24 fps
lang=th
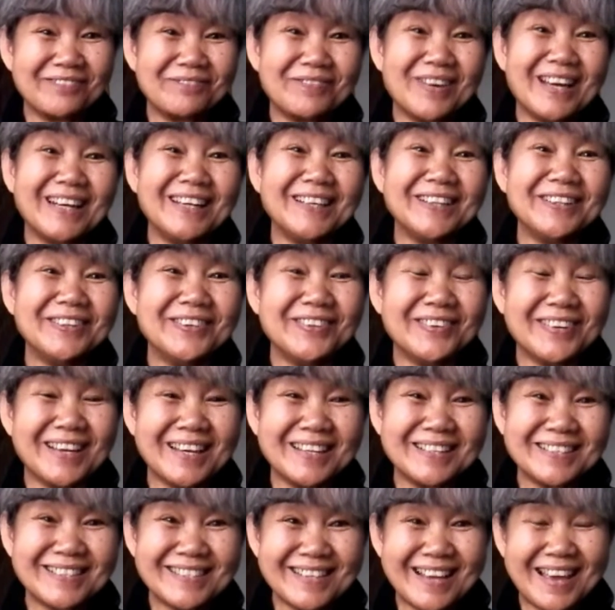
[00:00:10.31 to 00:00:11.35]
ปนิด
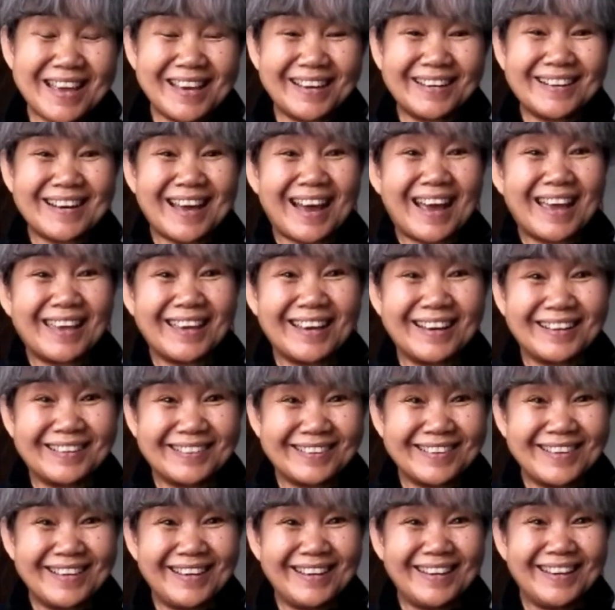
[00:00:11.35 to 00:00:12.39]
USA
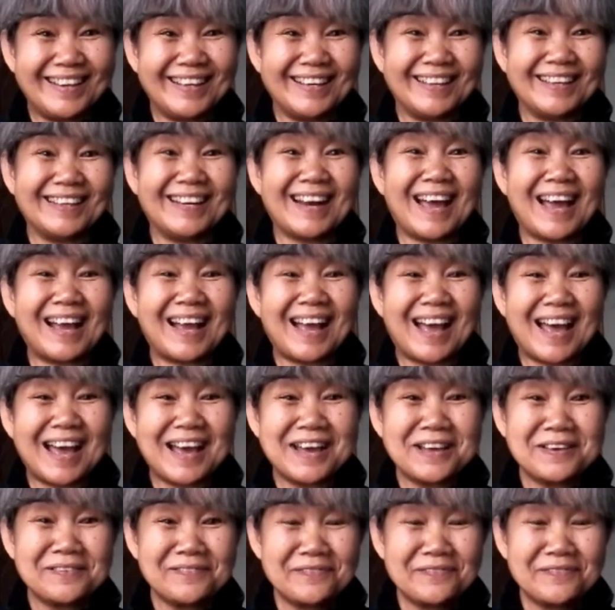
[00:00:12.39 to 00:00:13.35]
Diary นะคะ